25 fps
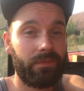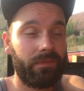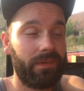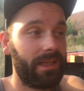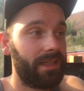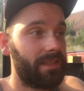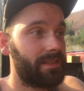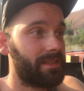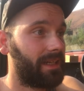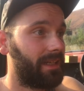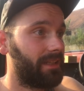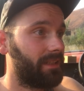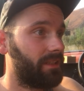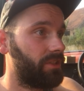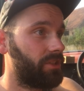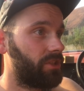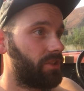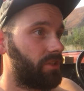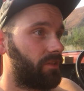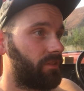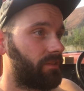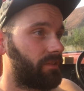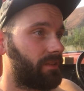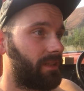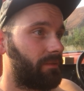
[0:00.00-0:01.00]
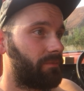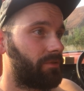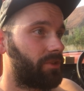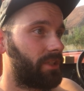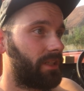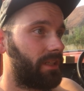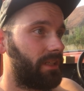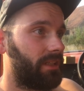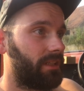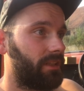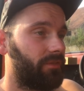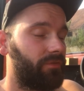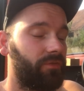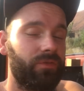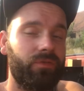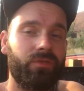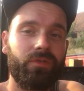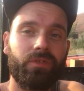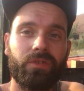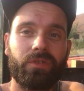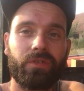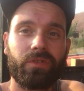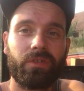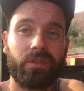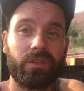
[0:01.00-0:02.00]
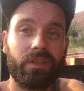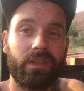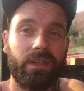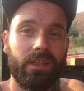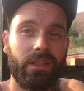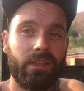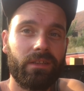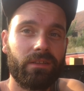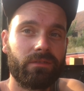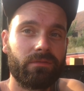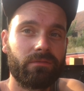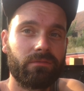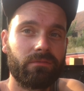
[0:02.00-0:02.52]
einmal alles angeschlossen am Schalter von Otronic.